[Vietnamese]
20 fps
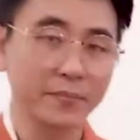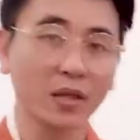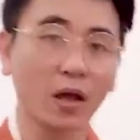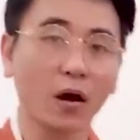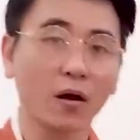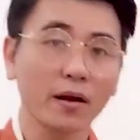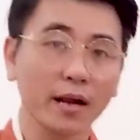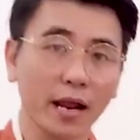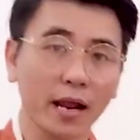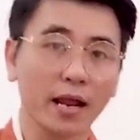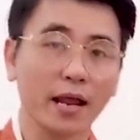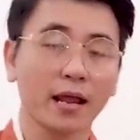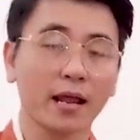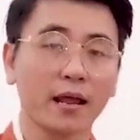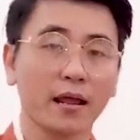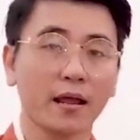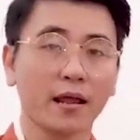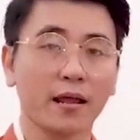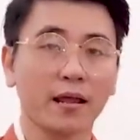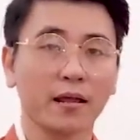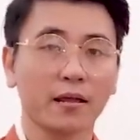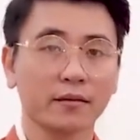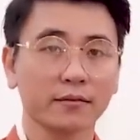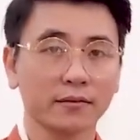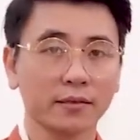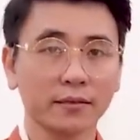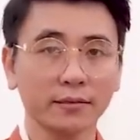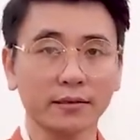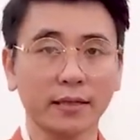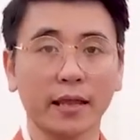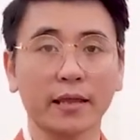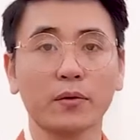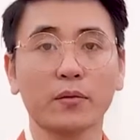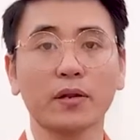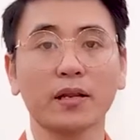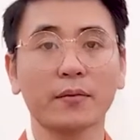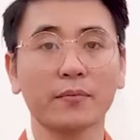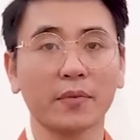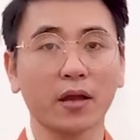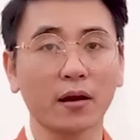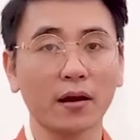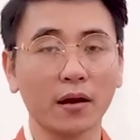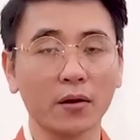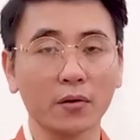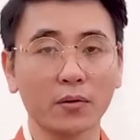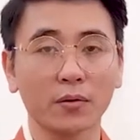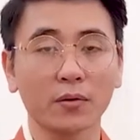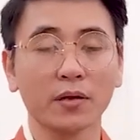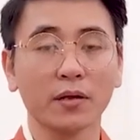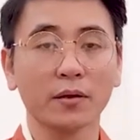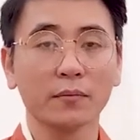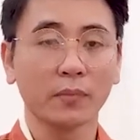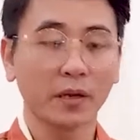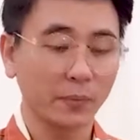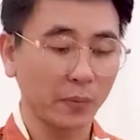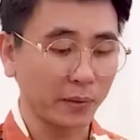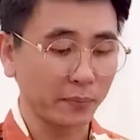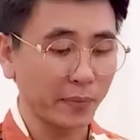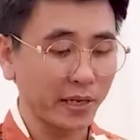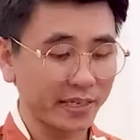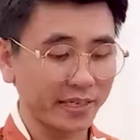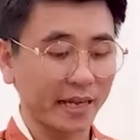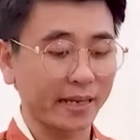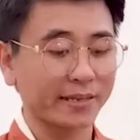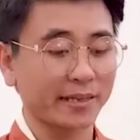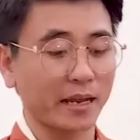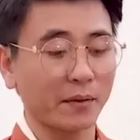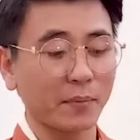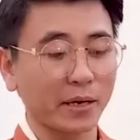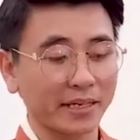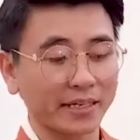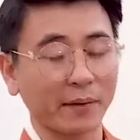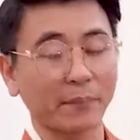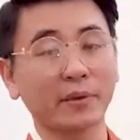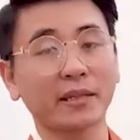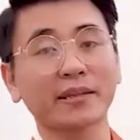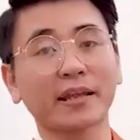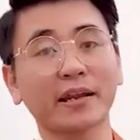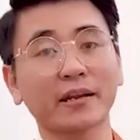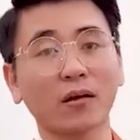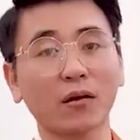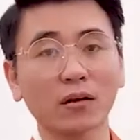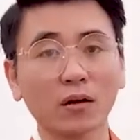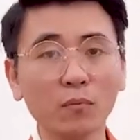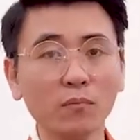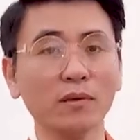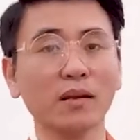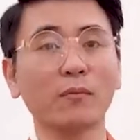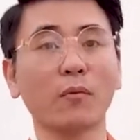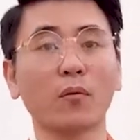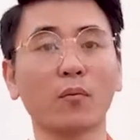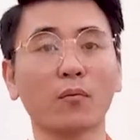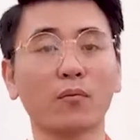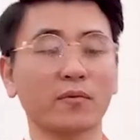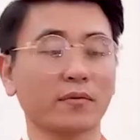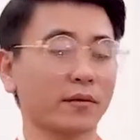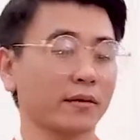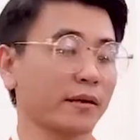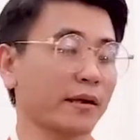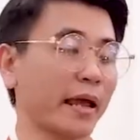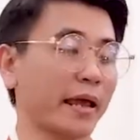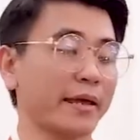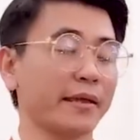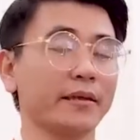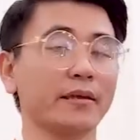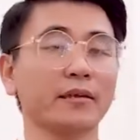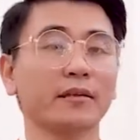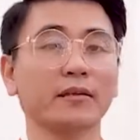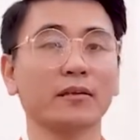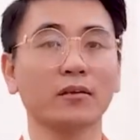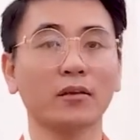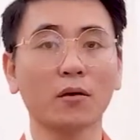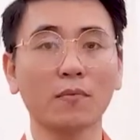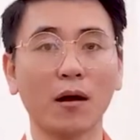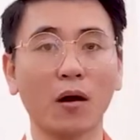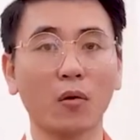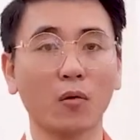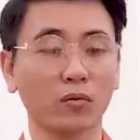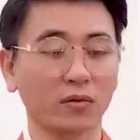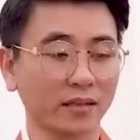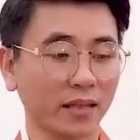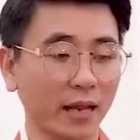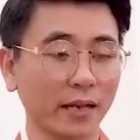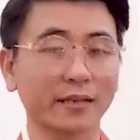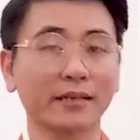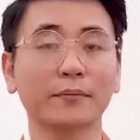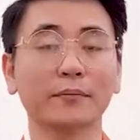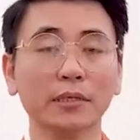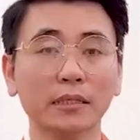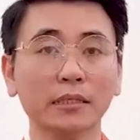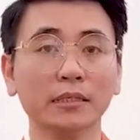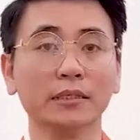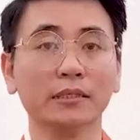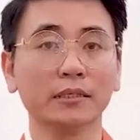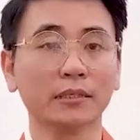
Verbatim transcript: nhỏ ra chính tay quý khách làm nhỏ ra luôn để mình biết chắc chắn mình cầm lên tay đó đúng là một cây gió bầu thành trầm hương